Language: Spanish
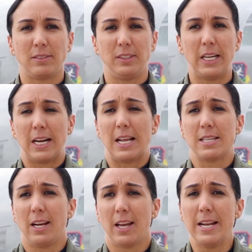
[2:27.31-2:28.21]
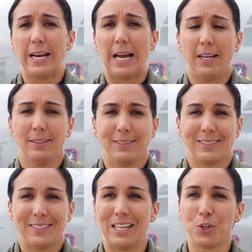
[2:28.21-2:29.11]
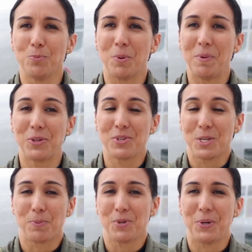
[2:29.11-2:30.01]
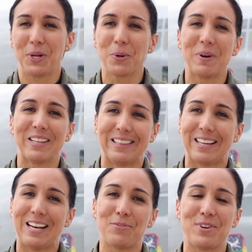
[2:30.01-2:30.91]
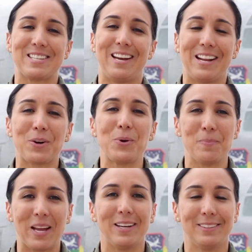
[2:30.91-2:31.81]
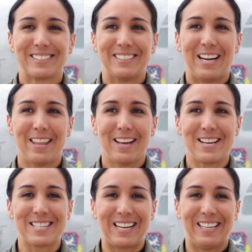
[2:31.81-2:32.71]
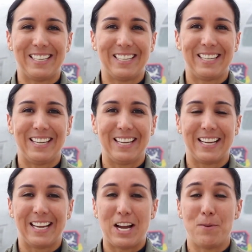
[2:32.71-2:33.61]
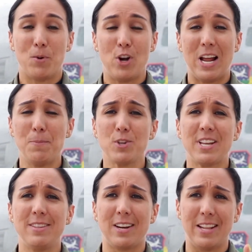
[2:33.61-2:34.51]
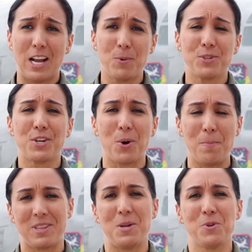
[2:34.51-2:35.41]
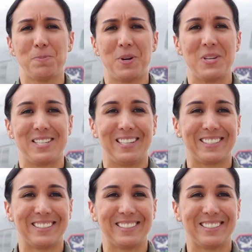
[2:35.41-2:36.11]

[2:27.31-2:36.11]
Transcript: llegar a ser general en algún momento, si es posible, comandante de la Fuerza Aérea Colombiana, Astra. Volamos, entrenamos y combatimos para vencer.